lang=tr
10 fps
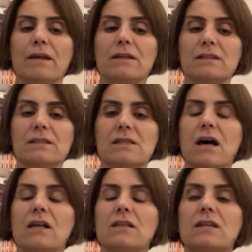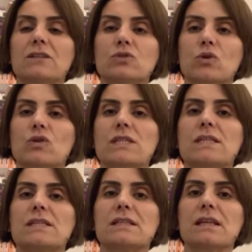e, silahların
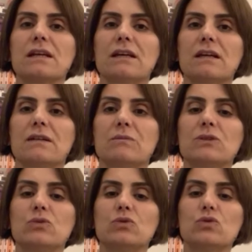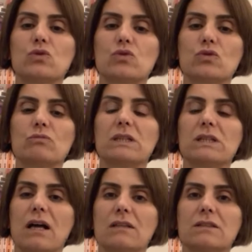gölgesinde bir ulusun, bir
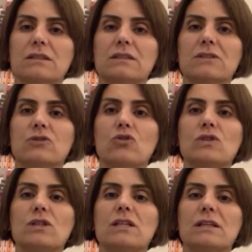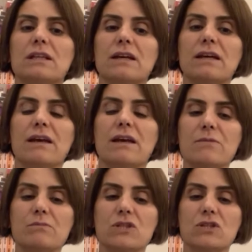halkın özellikle
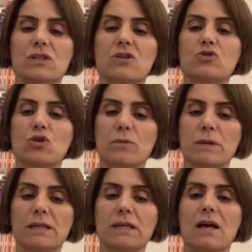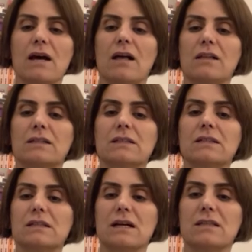en başta da Jolomerk halkın
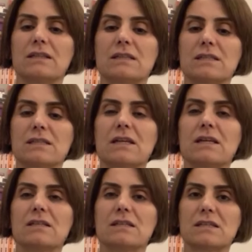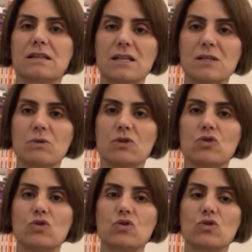iradesini siz gasp
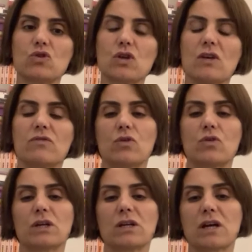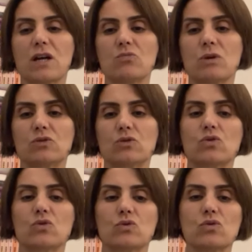ediyorsunuz ve oraya kayyum
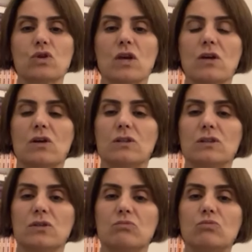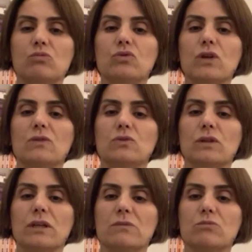atıyorsunuz. Ee, bundan
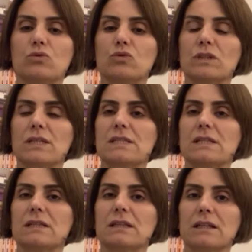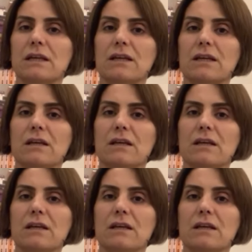dolayı bu kesinlikle